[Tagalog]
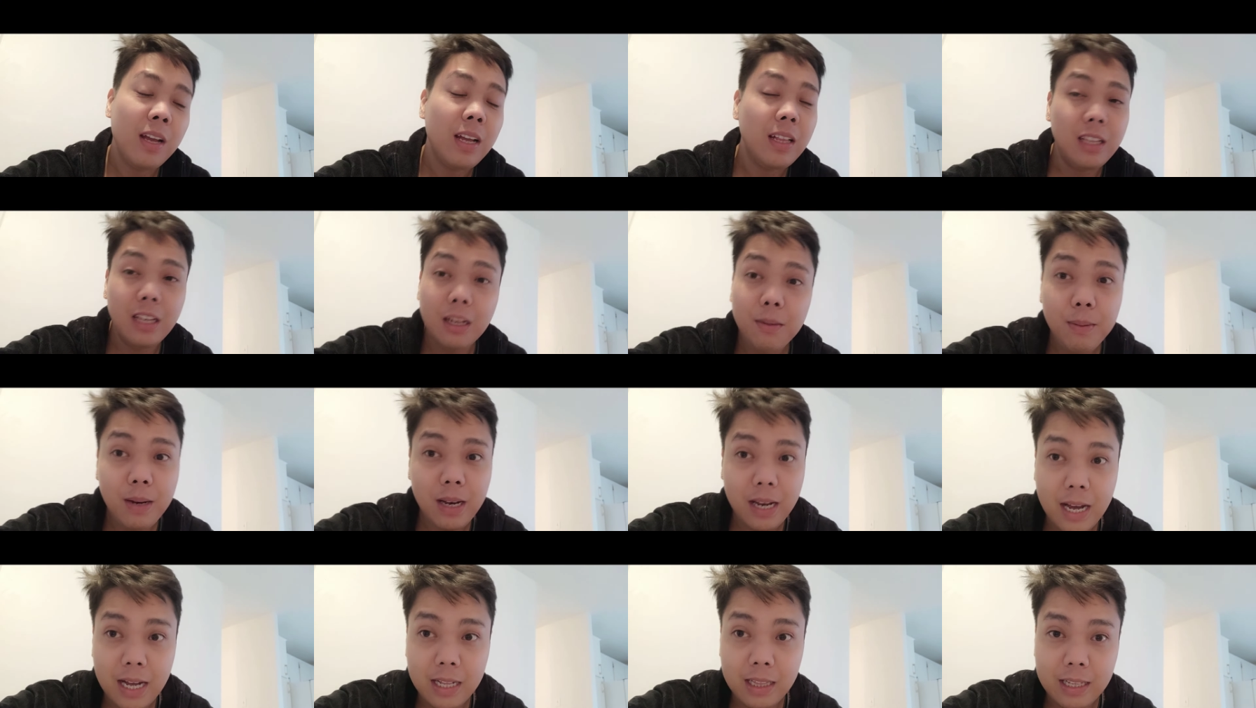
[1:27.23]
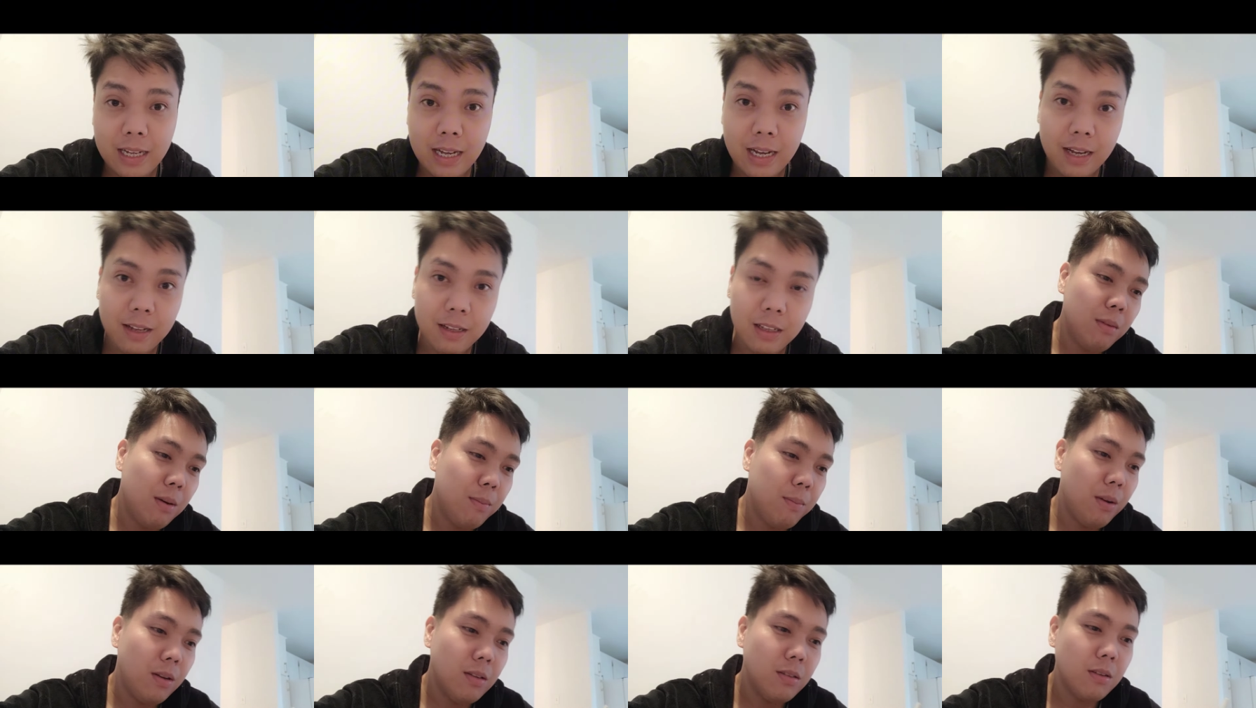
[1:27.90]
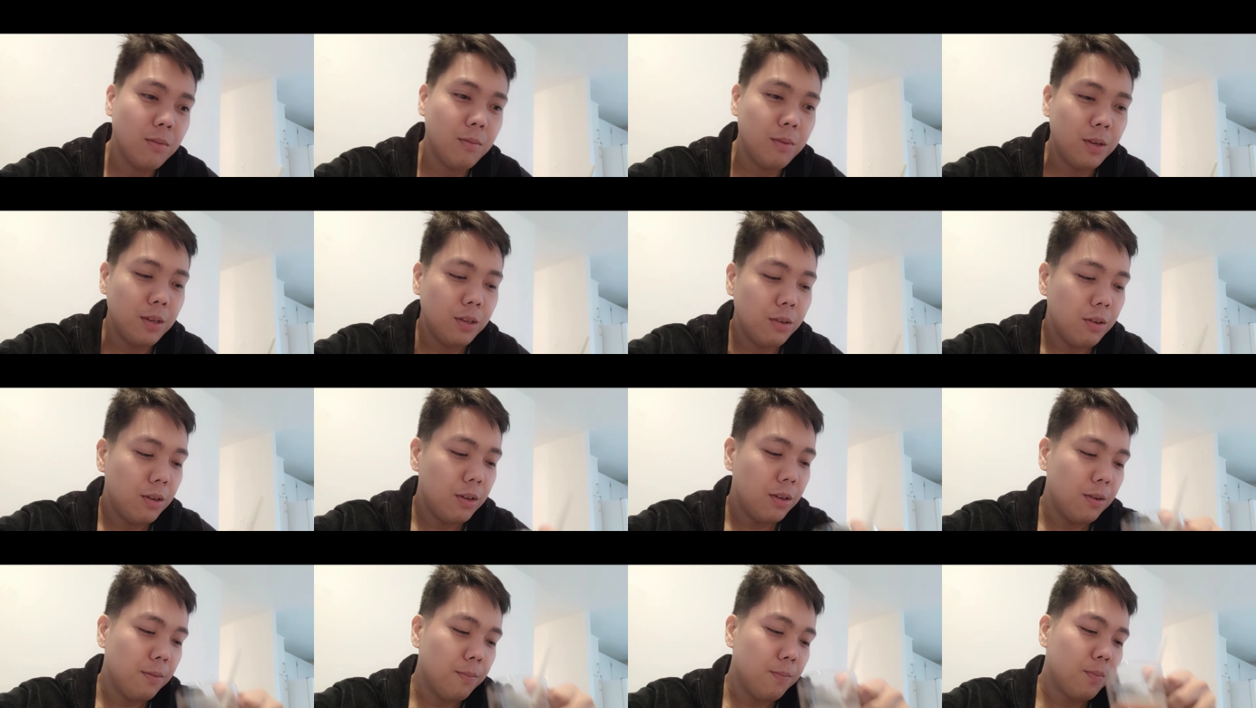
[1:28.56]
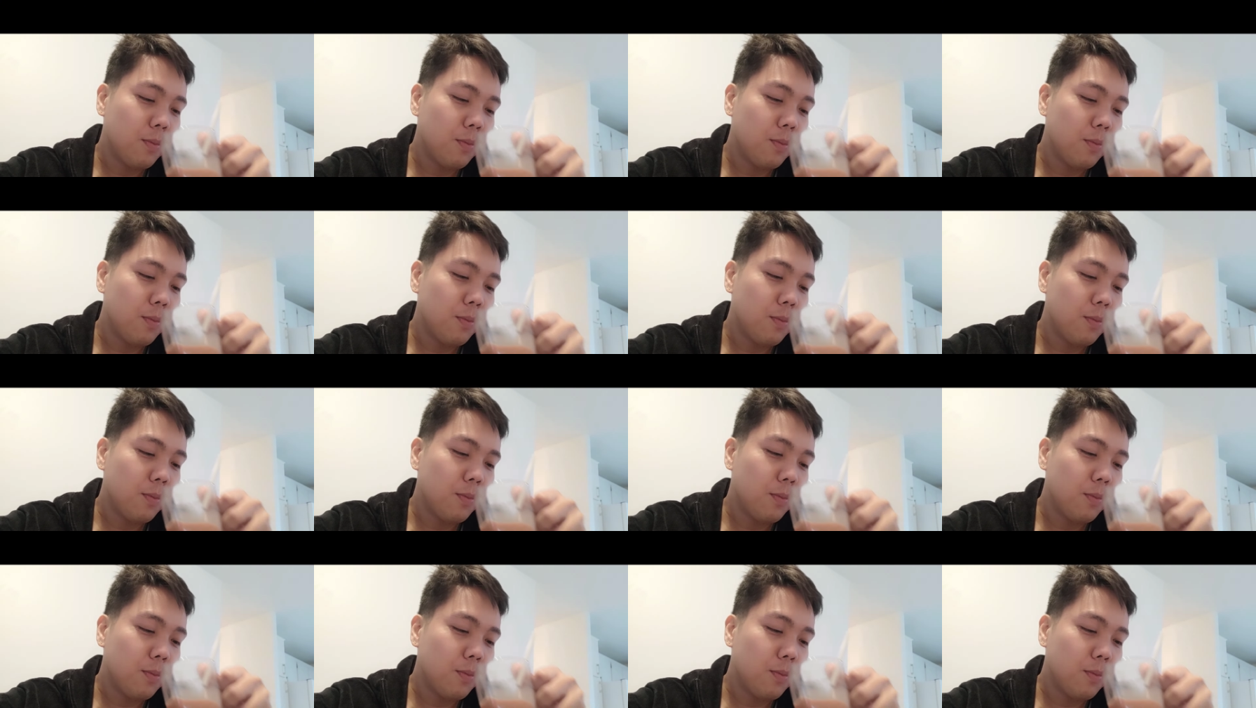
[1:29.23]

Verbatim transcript: Hindi naman lahat ah, mamaya sabihin nyo eh,